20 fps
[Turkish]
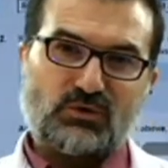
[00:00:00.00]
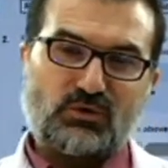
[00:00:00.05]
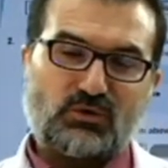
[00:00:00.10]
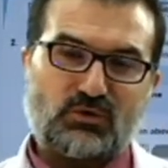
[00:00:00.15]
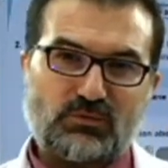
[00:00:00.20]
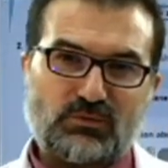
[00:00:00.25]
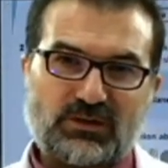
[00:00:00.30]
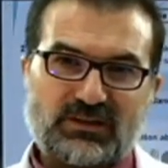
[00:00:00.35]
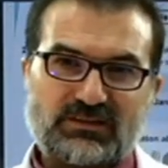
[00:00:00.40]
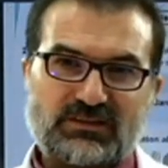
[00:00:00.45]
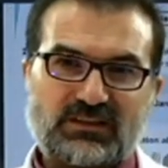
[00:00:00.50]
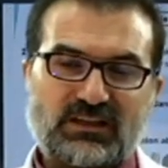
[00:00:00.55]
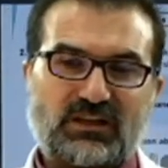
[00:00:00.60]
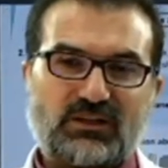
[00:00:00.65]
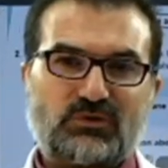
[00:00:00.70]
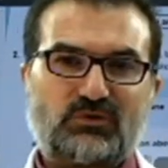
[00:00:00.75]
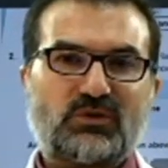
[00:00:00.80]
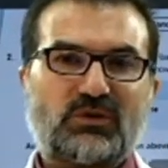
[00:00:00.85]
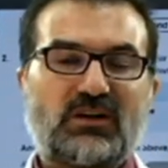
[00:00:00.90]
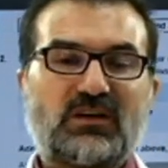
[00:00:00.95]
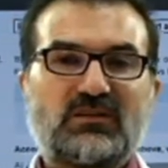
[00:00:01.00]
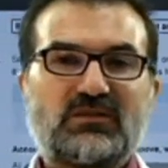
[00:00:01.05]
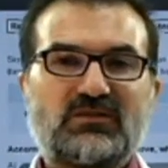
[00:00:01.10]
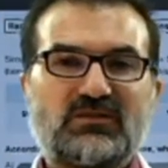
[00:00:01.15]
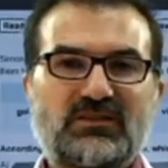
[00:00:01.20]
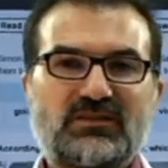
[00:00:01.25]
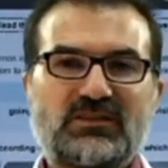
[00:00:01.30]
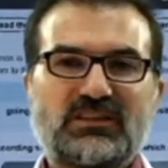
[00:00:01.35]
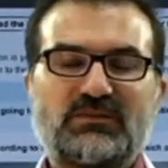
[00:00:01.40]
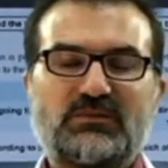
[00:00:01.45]
okumanız gerekiyor,
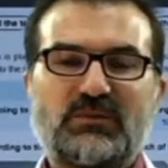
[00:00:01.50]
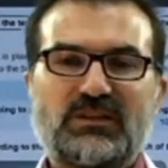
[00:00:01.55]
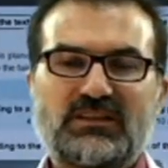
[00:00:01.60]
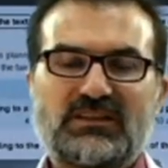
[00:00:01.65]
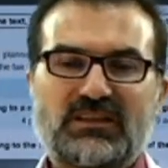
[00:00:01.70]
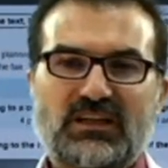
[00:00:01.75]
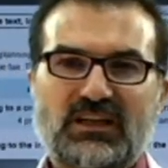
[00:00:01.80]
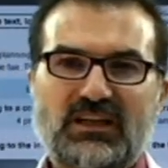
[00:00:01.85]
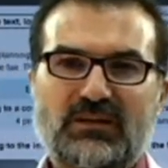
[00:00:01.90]
altını çizmeniz,